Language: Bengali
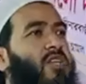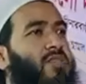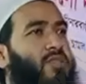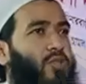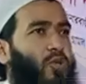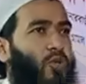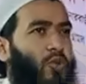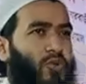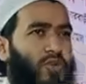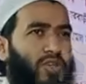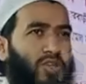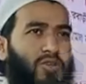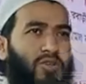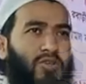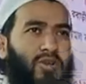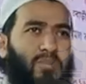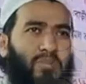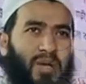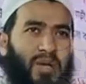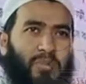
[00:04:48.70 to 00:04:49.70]
ধনী হওয়া
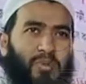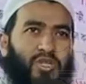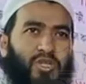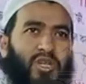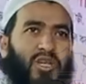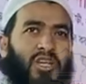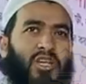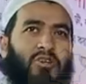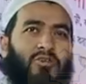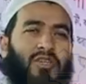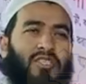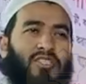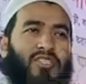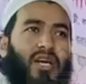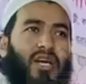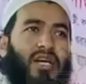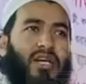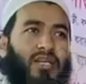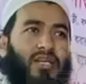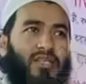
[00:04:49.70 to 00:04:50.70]
ব্যবসায়ী হওয়া
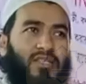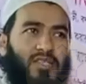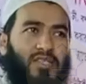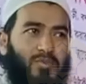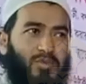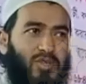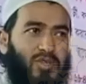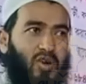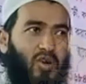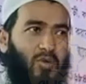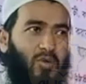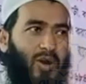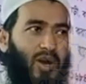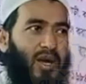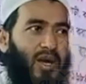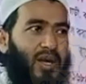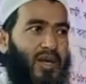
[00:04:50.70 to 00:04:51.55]
চাকরিজীবী হওয়া